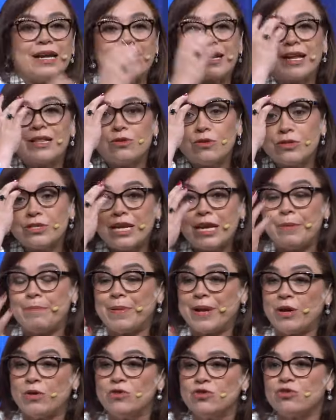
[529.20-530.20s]
rato se la
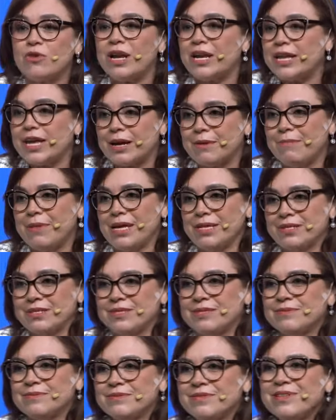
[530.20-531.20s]
pregunto a alguien
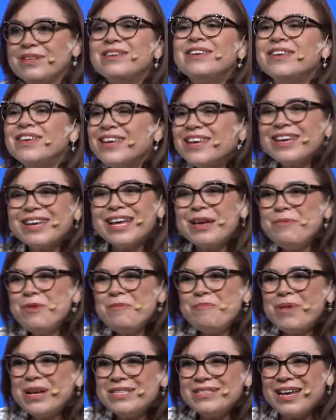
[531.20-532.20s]
más, ¿qué me
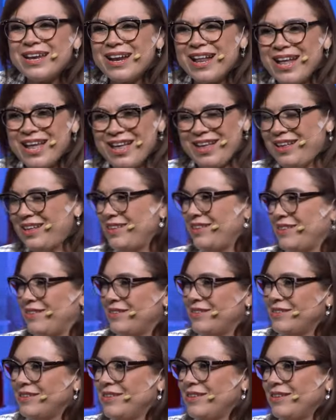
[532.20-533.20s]
pasará?
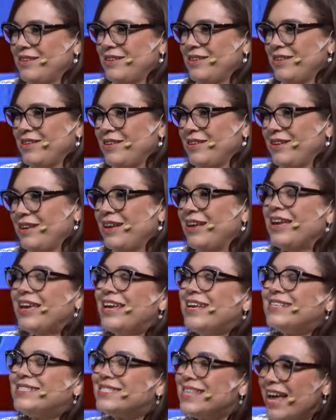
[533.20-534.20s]

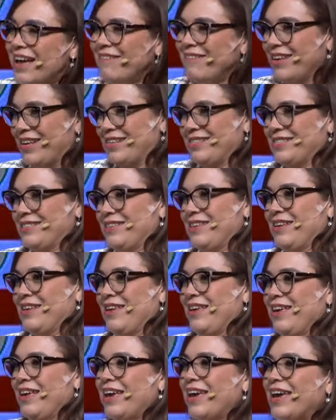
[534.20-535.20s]
Y sabes,
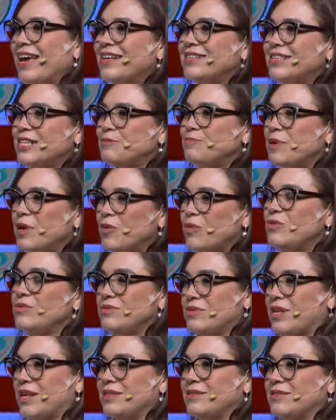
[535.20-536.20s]
esas
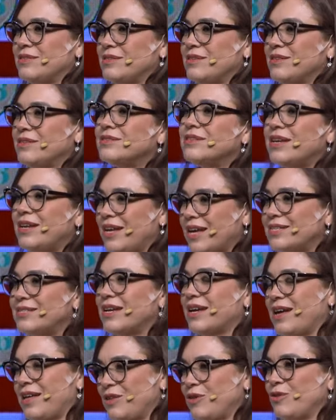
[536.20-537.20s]
preguntas se le
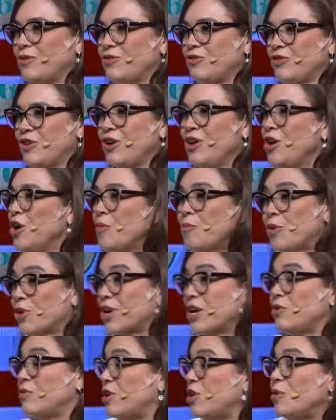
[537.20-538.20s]
hacen a Dios.
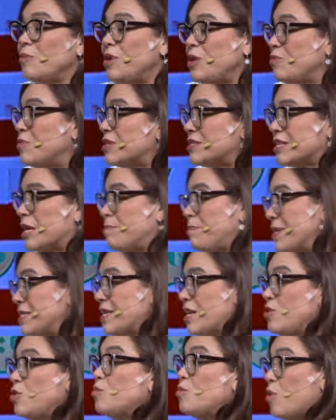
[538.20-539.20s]
Porque no es lo mismo estar
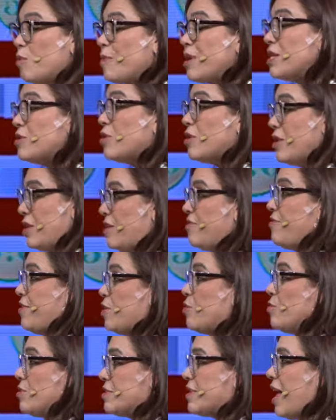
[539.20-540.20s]
pasando un momento de
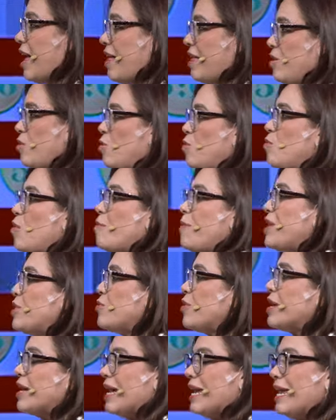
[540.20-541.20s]
dificultad, un momento
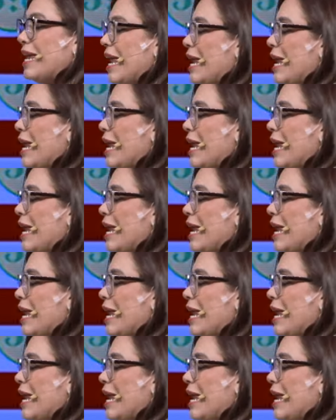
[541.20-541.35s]
en que el